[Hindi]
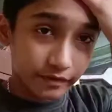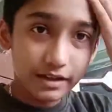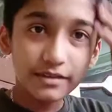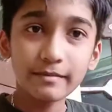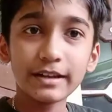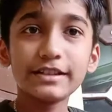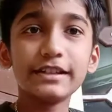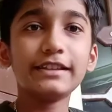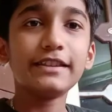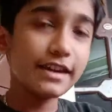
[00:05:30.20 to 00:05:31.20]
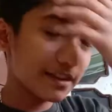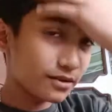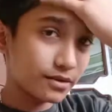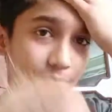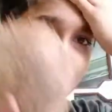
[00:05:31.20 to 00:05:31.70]
फ्रेंड्स मैंने छील है
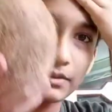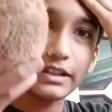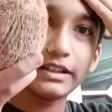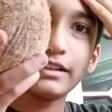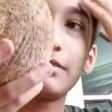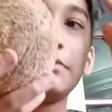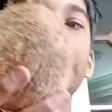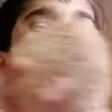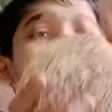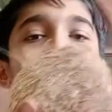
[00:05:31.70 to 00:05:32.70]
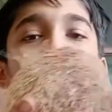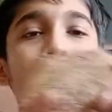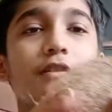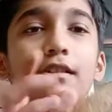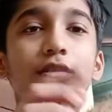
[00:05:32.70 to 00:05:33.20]
इसको नारियल को
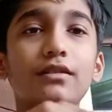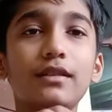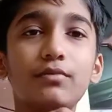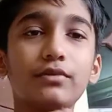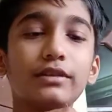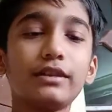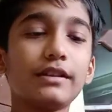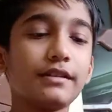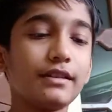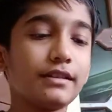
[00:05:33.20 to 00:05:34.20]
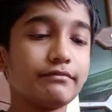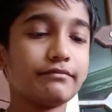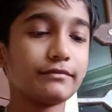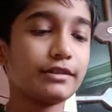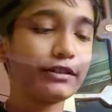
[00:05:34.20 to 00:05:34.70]
तो पूरी तरह से
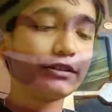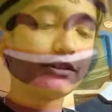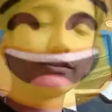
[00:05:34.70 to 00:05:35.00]
गंजा